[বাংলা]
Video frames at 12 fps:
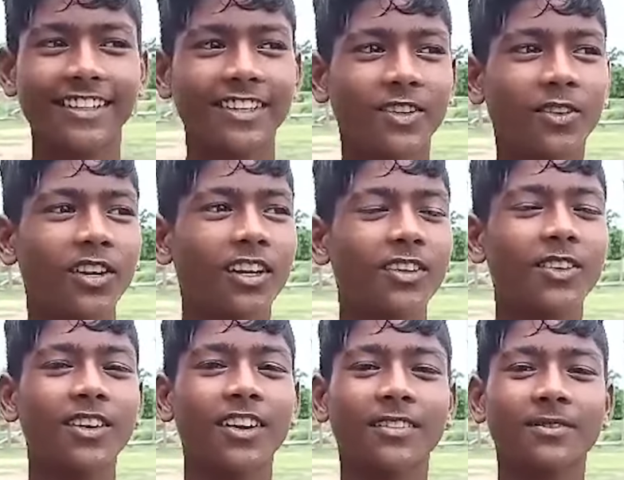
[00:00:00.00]
রোনাল্ডোর
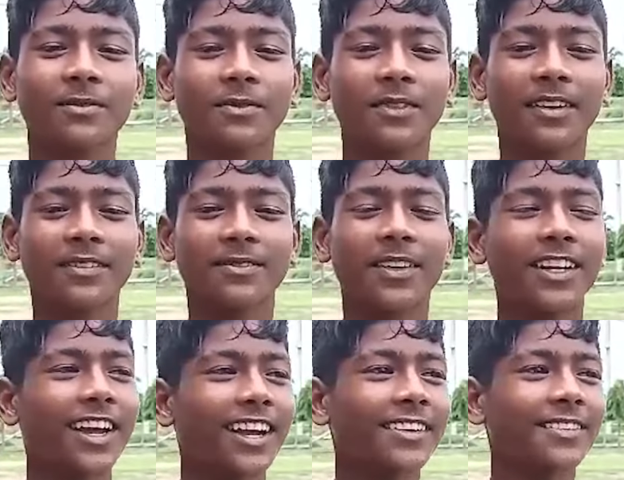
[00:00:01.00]
মানে
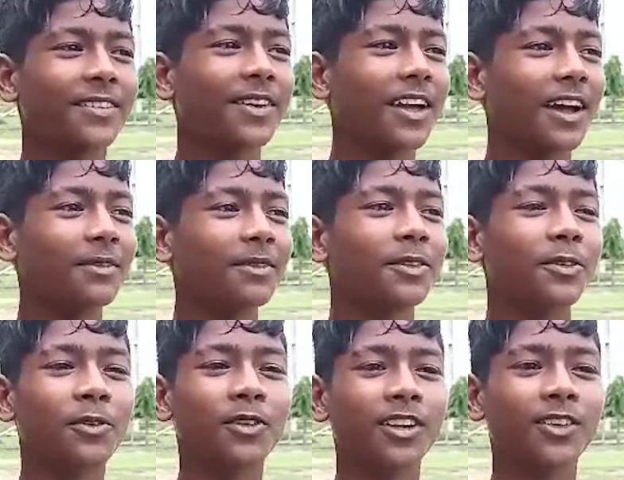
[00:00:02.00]
আমি
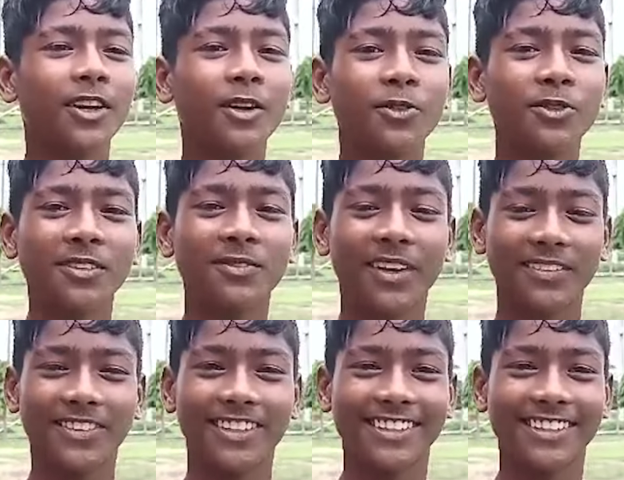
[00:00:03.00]
রোনাল্ডোকে গুরুদেব ভাবি